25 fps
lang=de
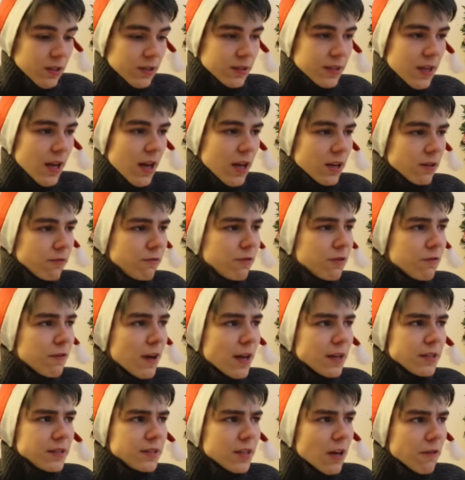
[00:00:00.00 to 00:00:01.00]
Denn wir
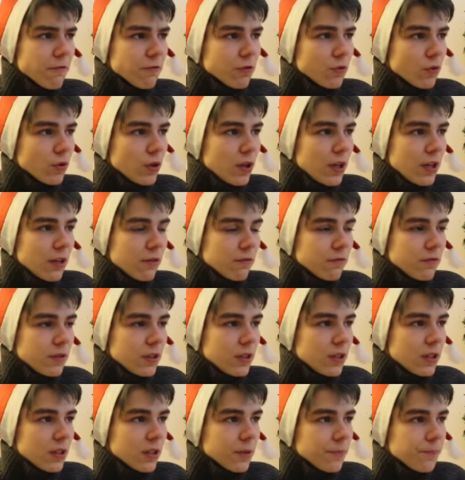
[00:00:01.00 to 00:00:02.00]
werden nicht einfach nur
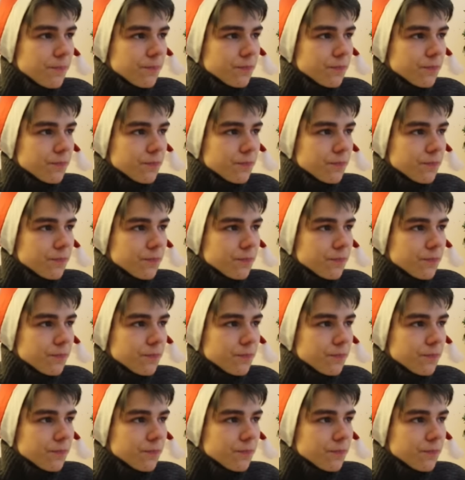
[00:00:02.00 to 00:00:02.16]
irgendwie